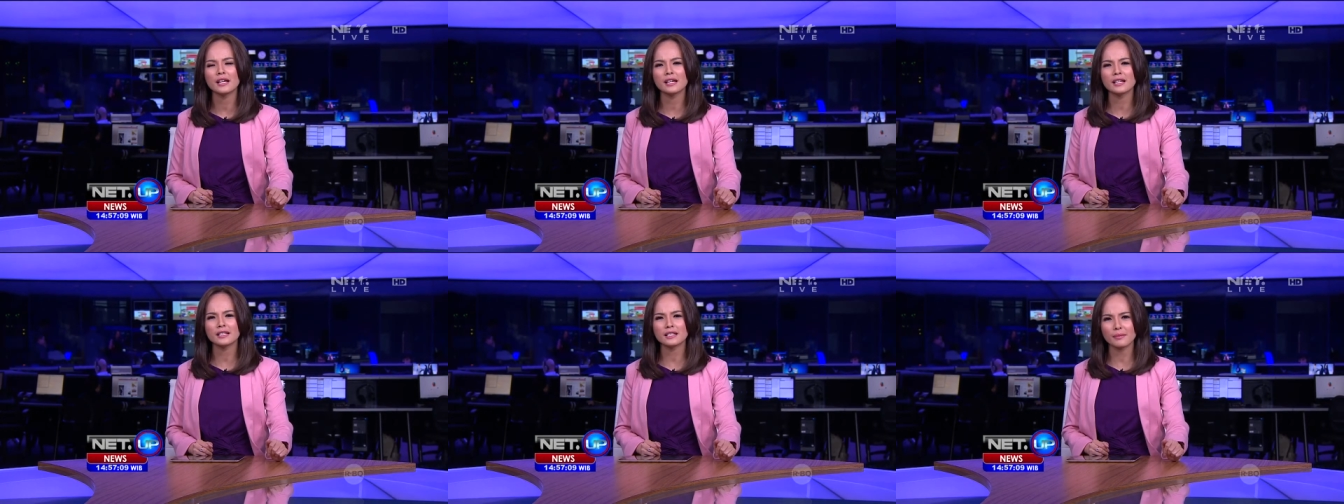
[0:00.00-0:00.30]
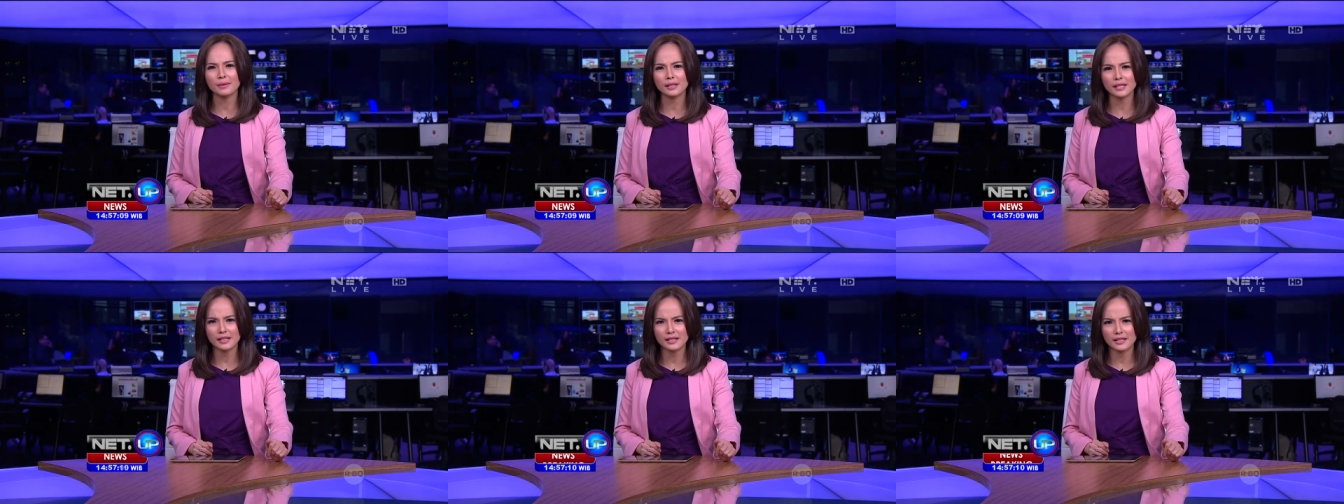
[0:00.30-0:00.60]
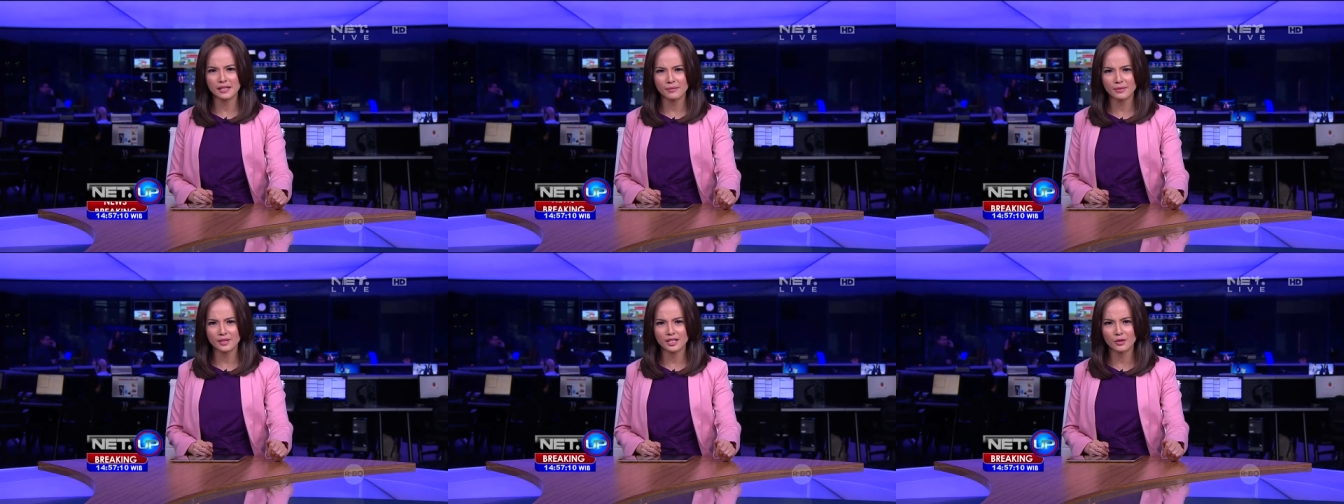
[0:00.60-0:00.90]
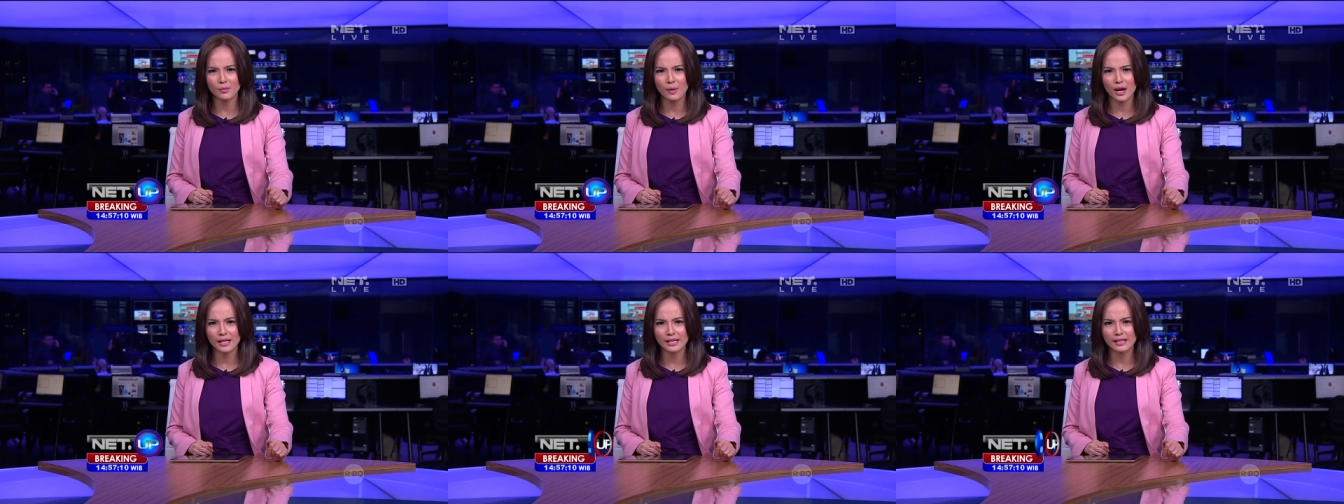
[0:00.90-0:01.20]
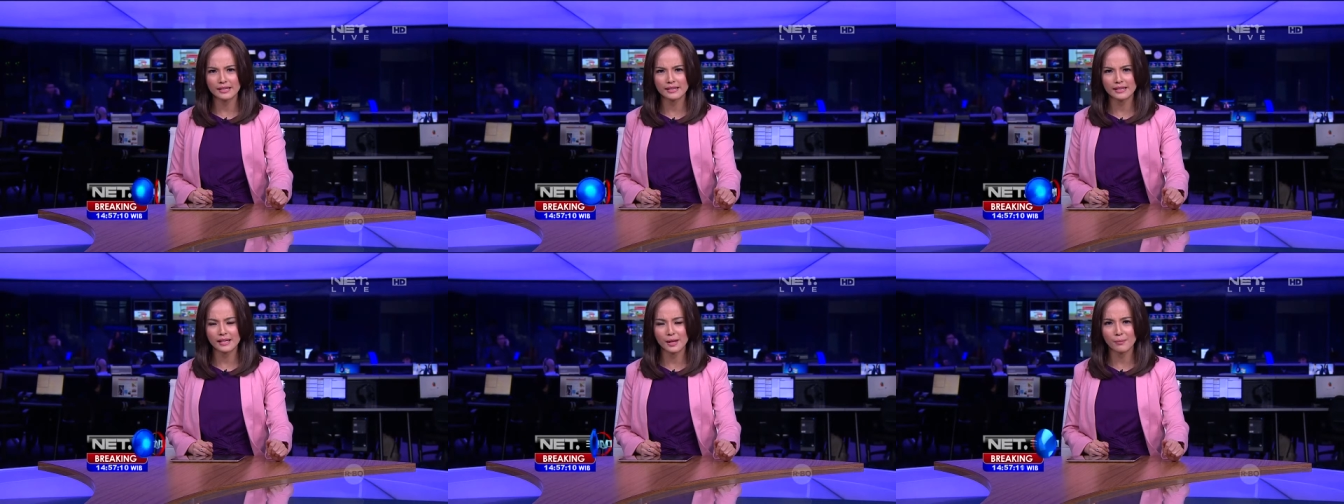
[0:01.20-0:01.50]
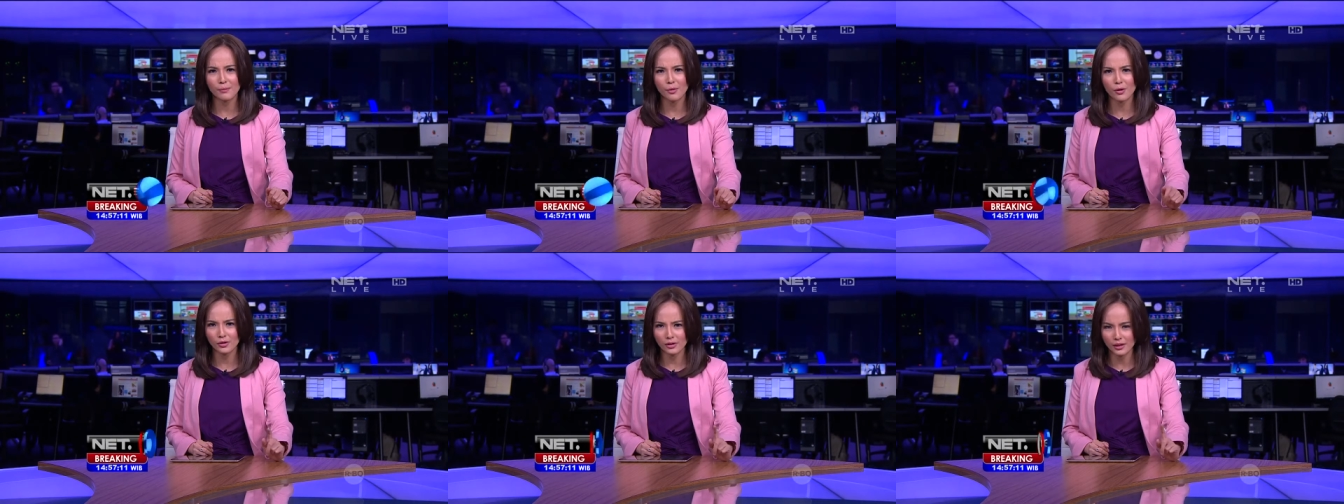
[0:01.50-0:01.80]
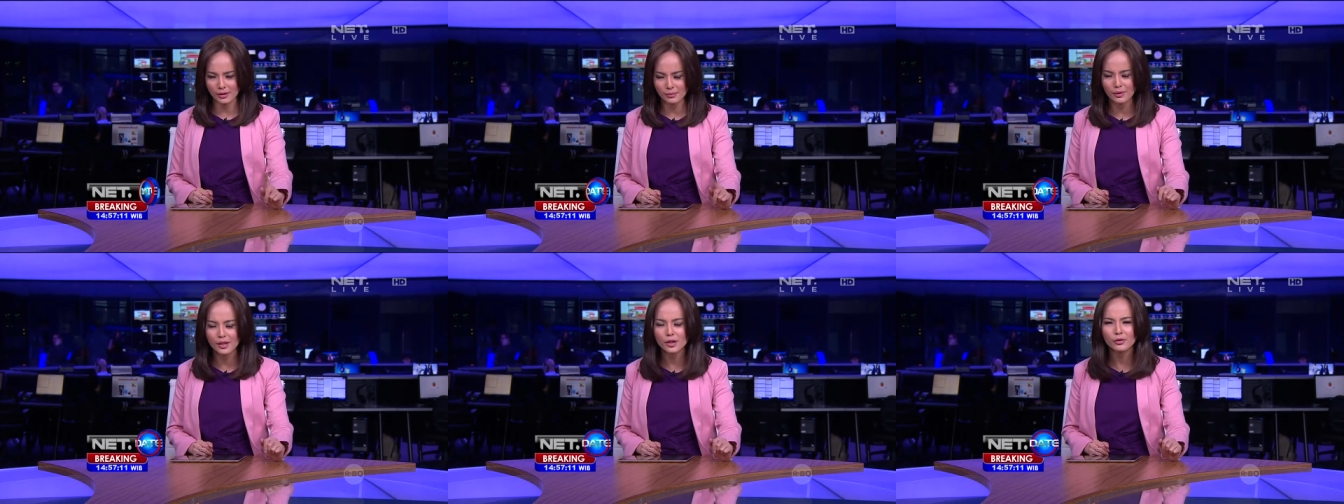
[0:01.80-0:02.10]
Kecamatan Cimanggis, Depok.
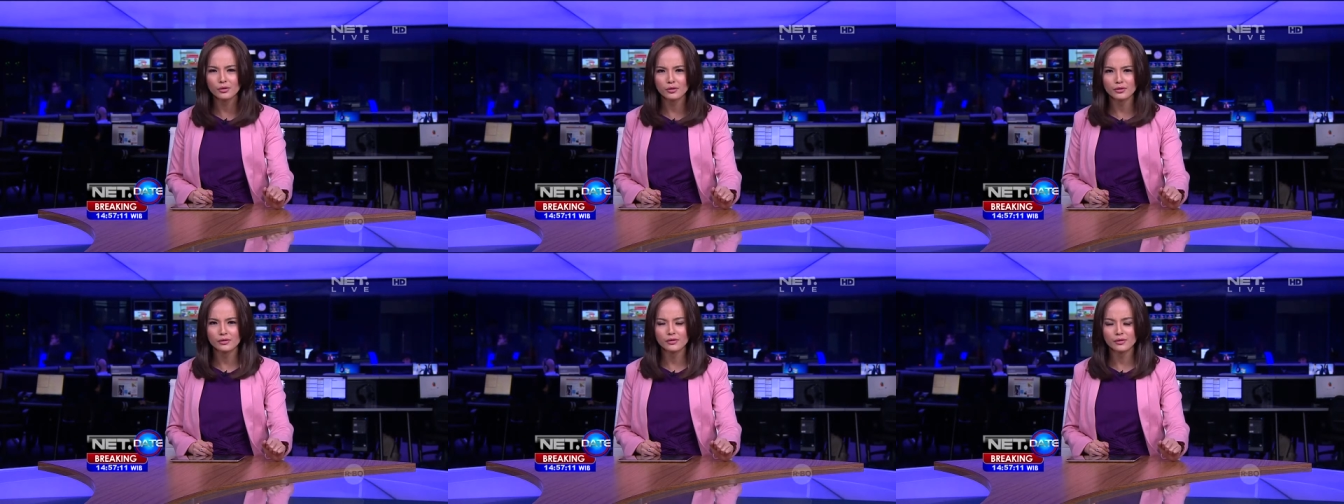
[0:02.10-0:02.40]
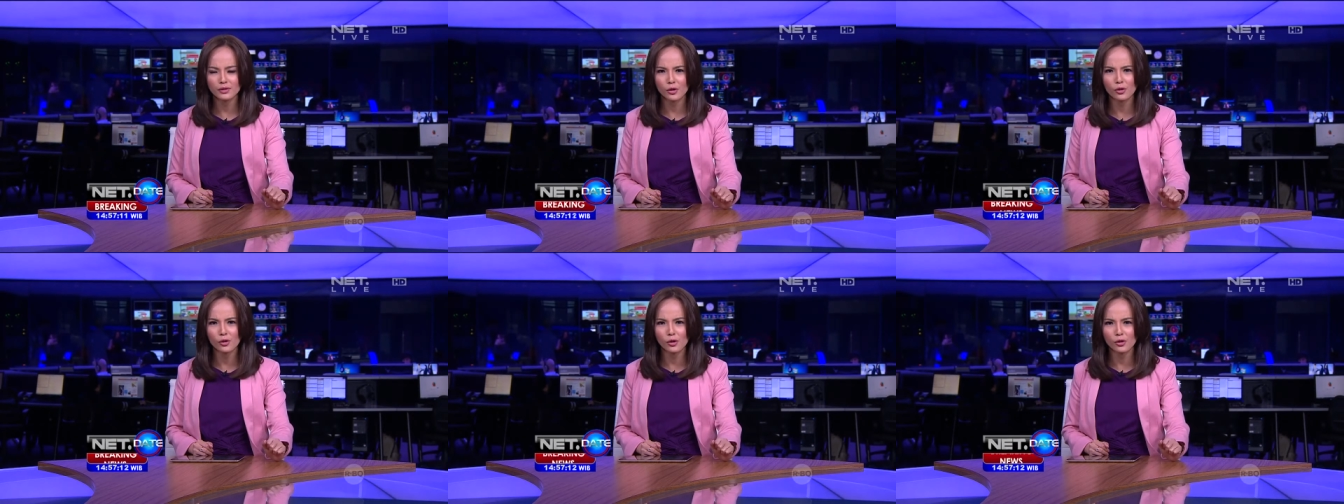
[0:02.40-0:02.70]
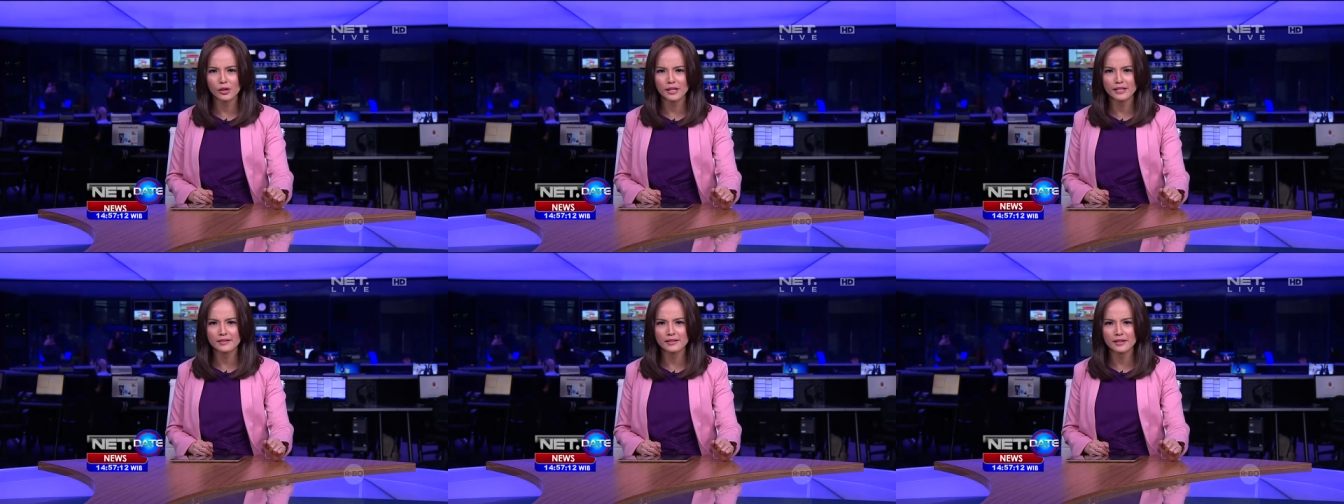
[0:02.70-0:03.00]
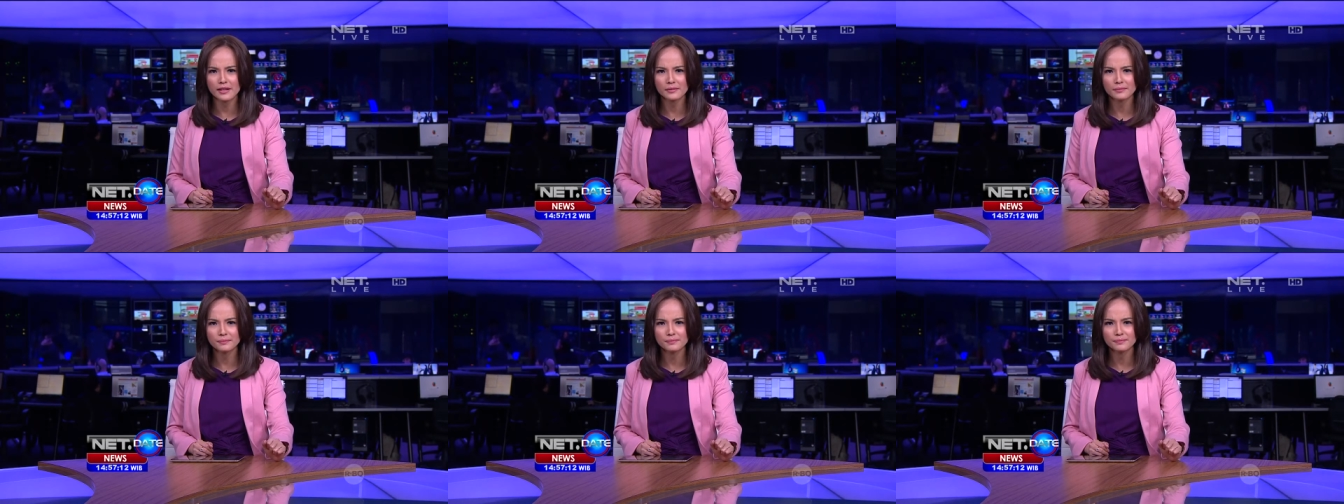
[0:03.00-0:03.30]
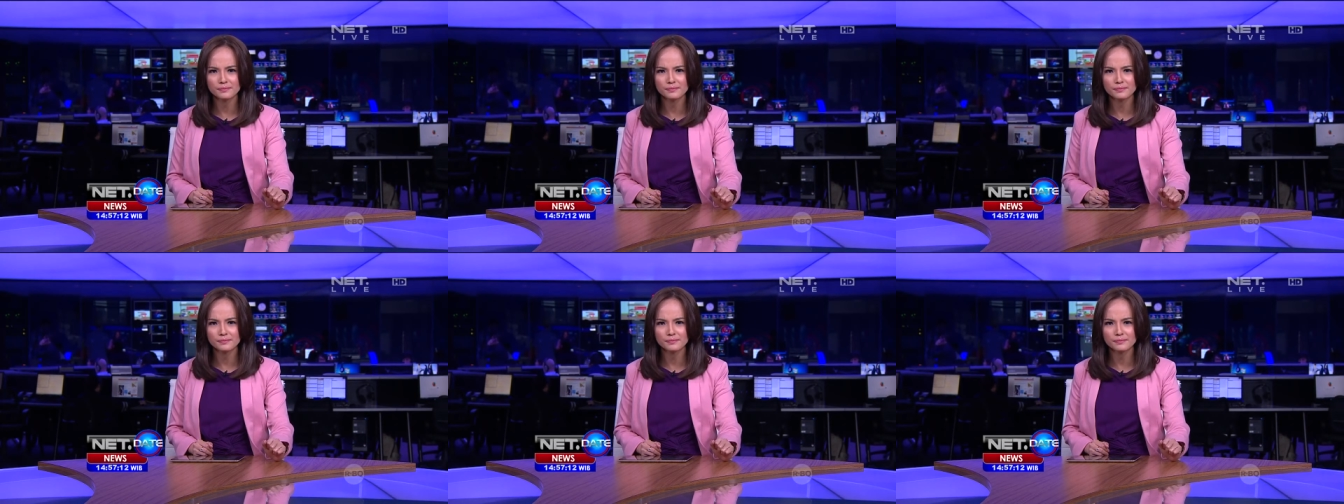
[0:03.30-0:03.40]
Dan berikut kronologisnya.